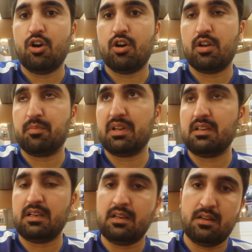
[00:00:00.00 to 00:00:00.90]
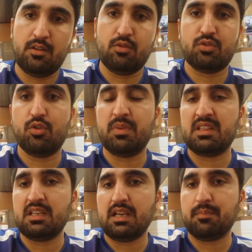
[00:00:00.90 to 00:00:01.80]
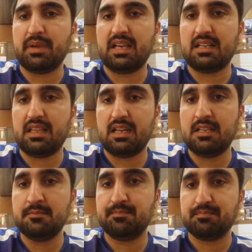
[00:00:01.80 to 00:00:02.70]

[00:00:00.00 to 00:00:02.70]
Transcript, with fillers: और फिर आ, उसको मंथली आप पे करते रहें